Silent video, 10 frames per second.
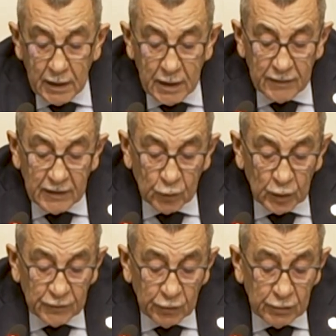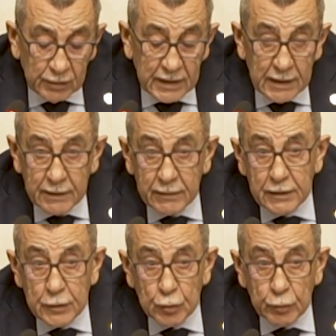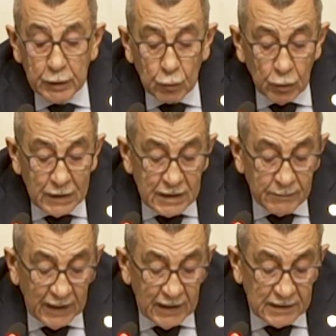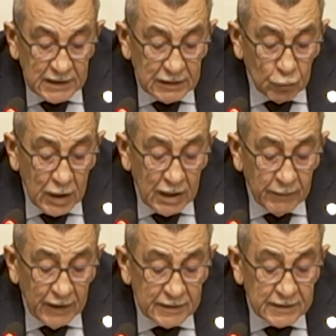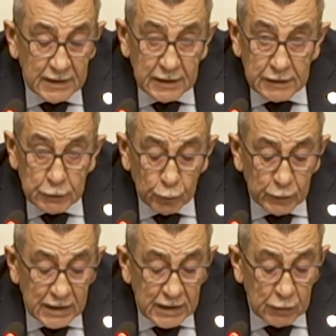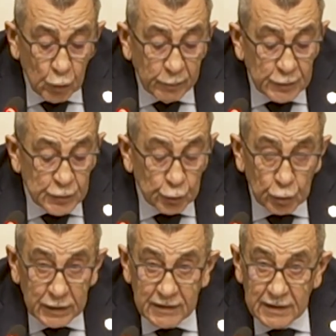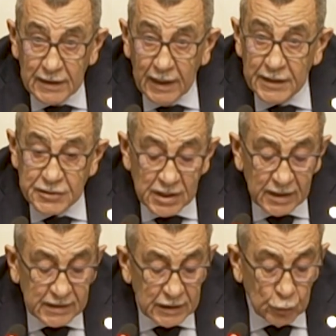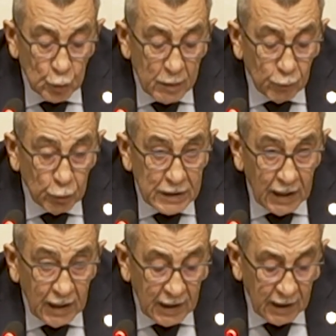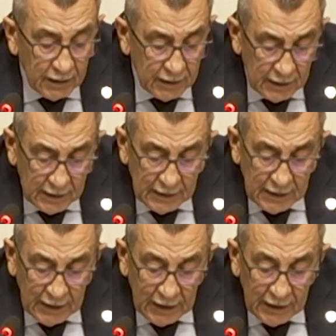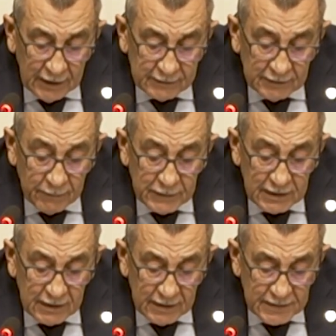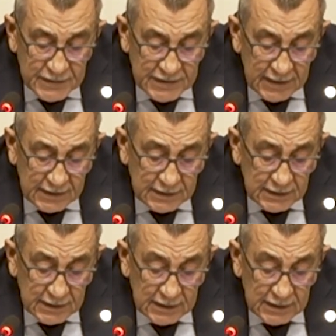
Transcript: هذا الوضع الكارثي بكل معانيه وابعاده يملي وبصوره عاجله وملحه على الضمير الانساني